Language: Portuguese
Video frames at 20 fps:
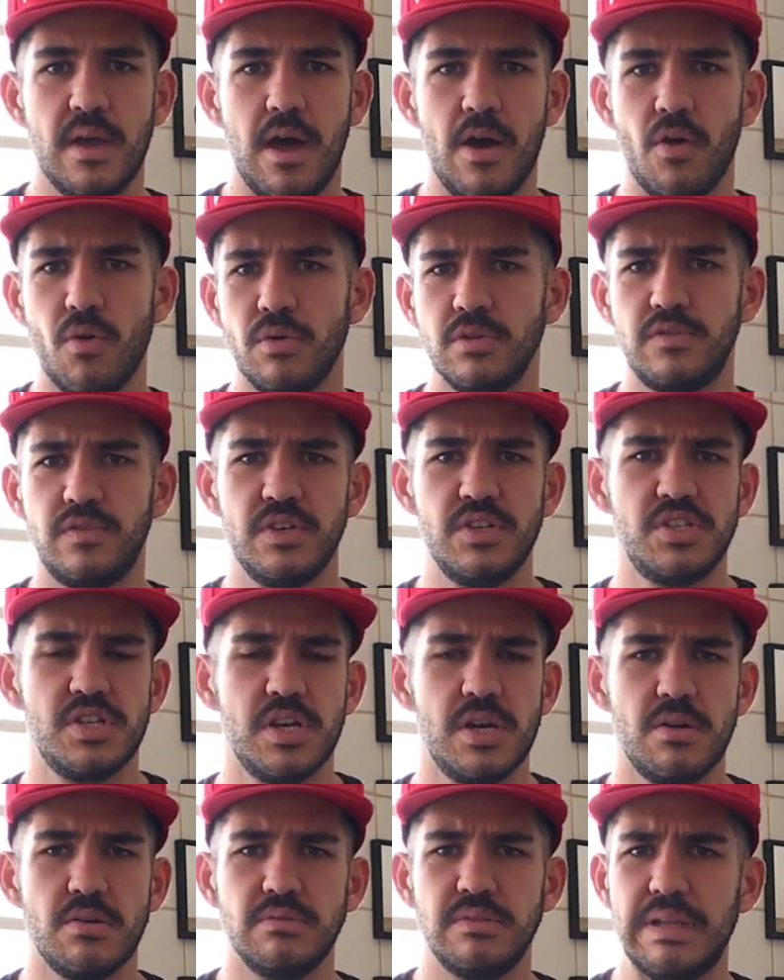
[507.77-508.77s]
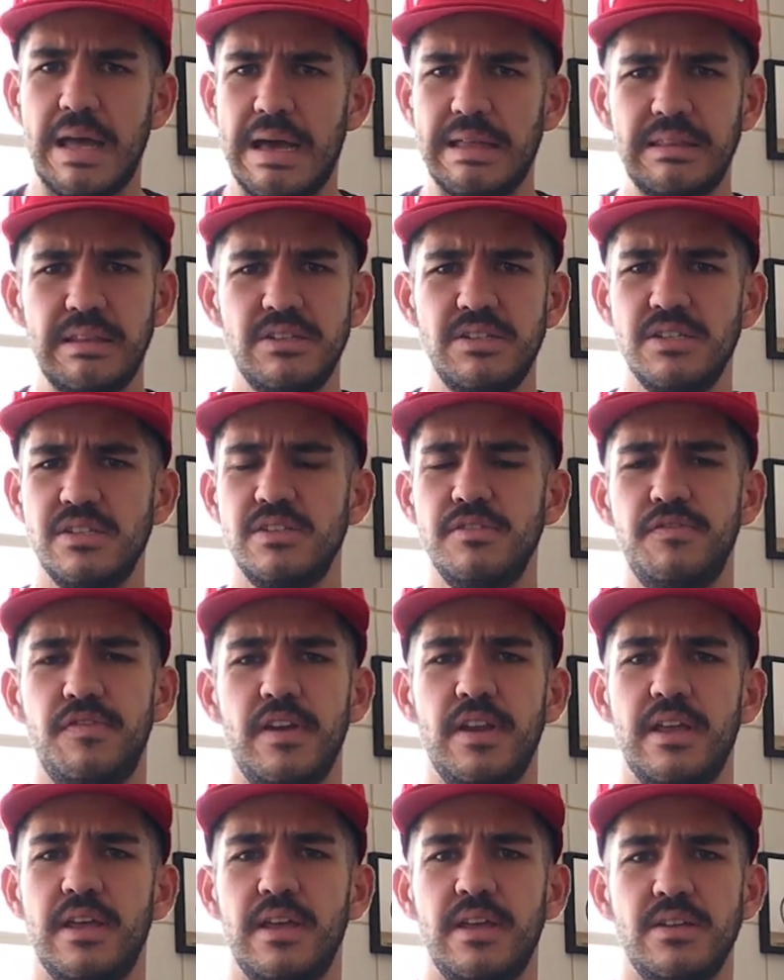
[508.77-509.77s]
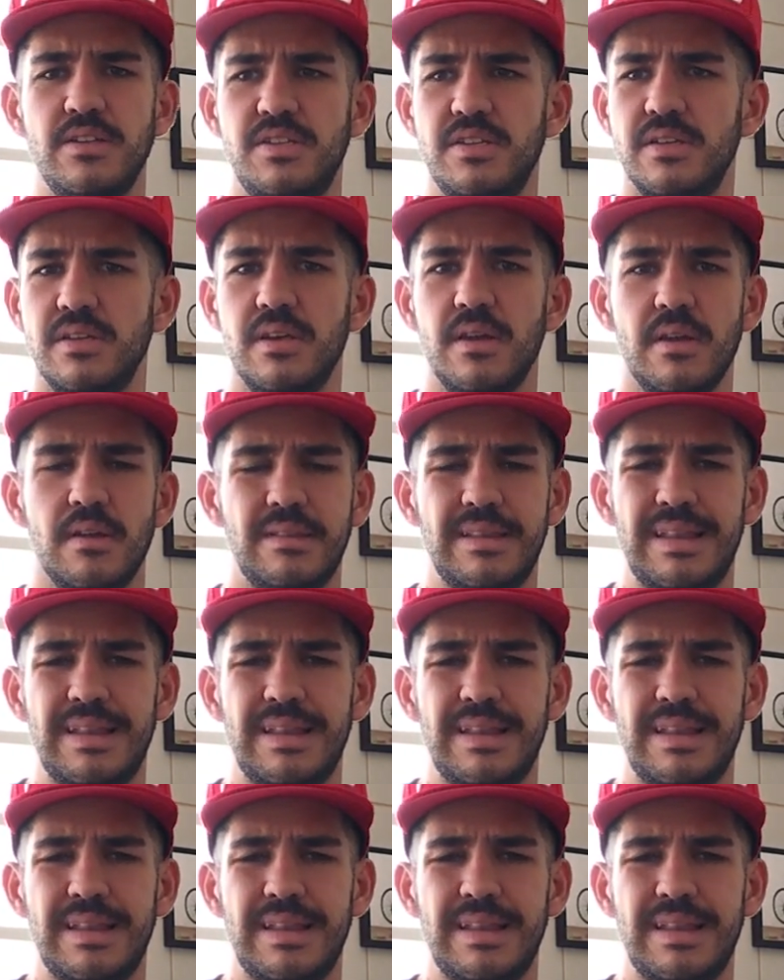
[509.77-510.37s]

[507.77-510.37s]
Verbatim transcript: arroz, feijão, nada de diferente,